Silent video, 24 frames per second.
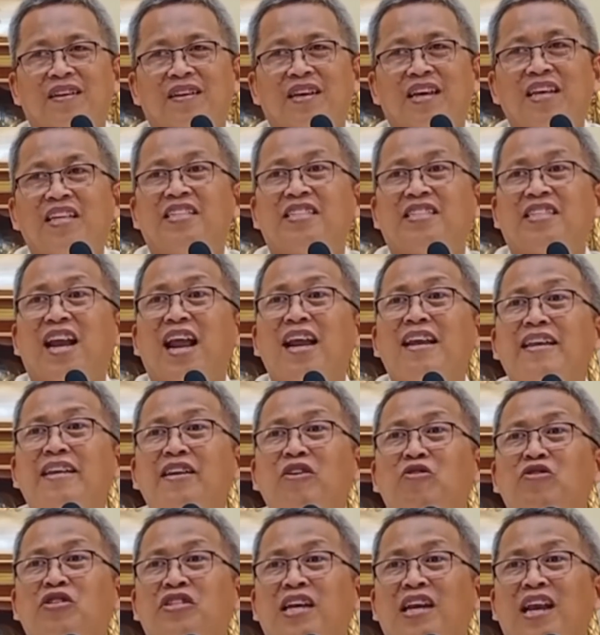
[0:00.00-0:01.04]

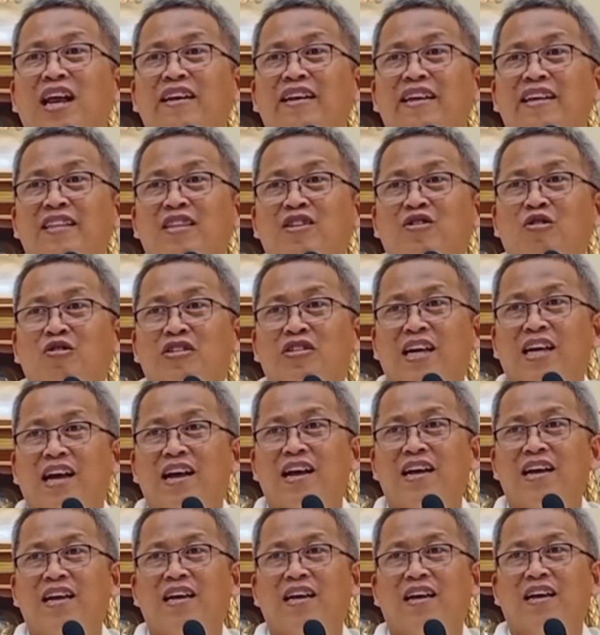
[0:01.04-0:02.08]
Estranyo sila dito
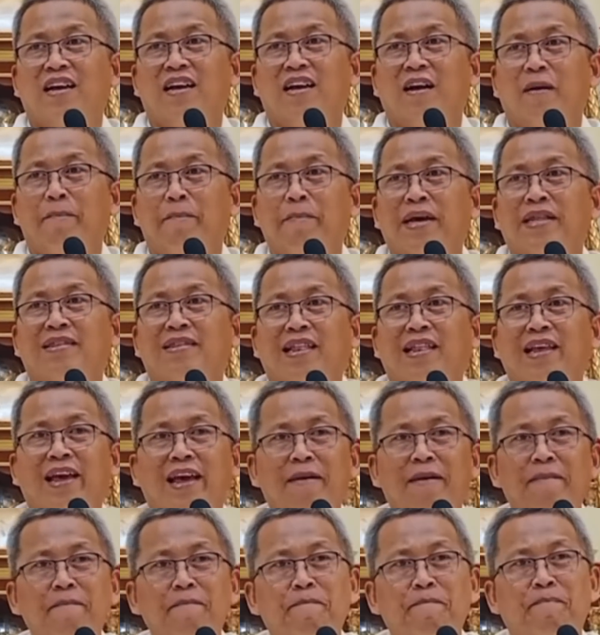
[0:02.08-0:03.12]
sa
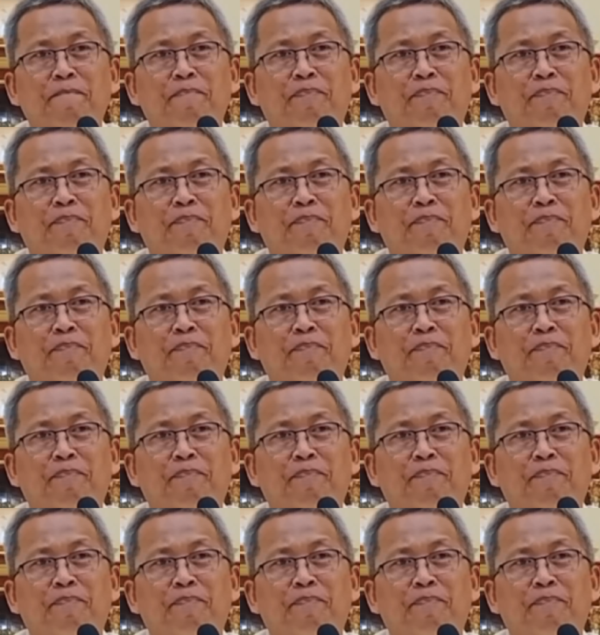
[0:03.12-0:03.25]
Bethlehem.